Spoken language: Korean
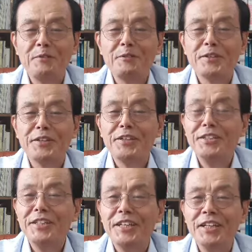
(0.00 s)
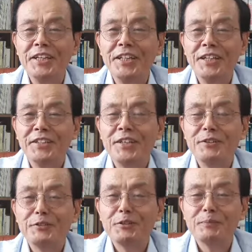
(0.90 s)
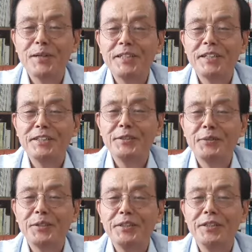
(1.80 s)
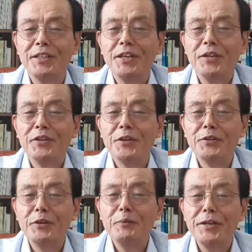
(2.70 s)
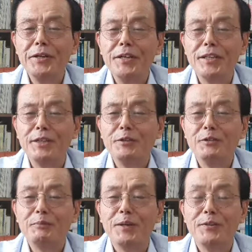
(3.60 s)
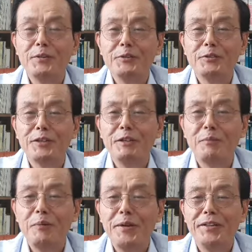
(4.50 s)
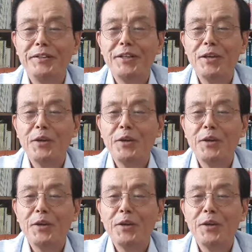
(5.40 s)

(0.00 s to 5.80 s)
우선 현재 제주특별자치도의 연도별 인구 변동 추이를 보면